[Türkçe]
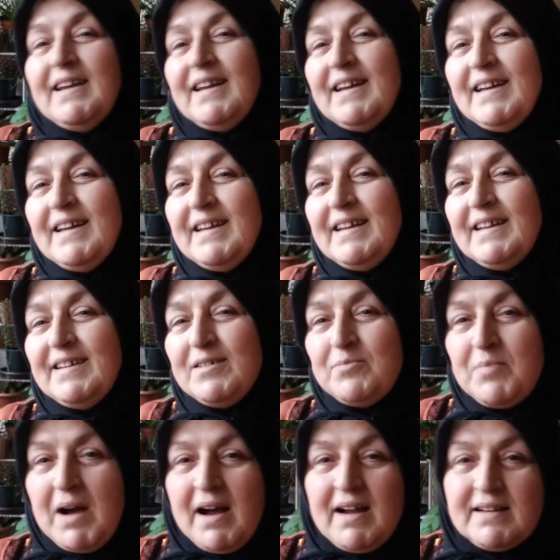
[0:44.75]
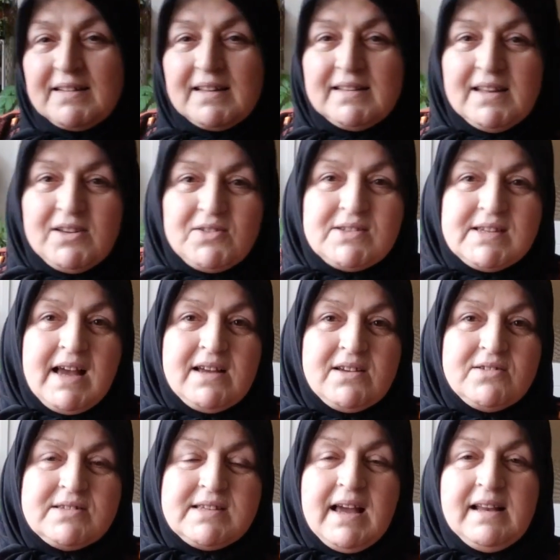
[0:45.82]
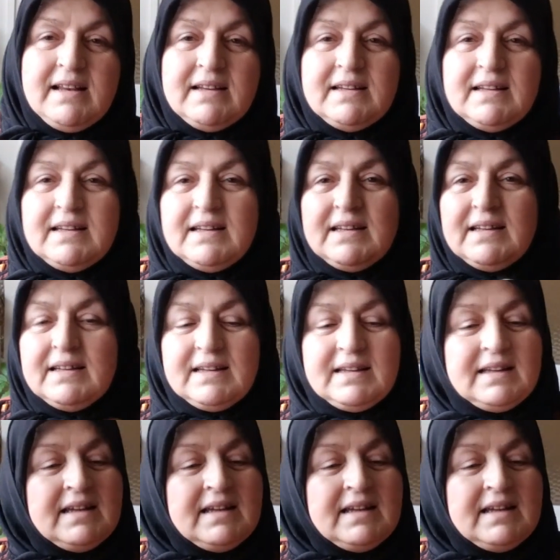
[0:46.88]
Ee, baharda da güzel güzel e,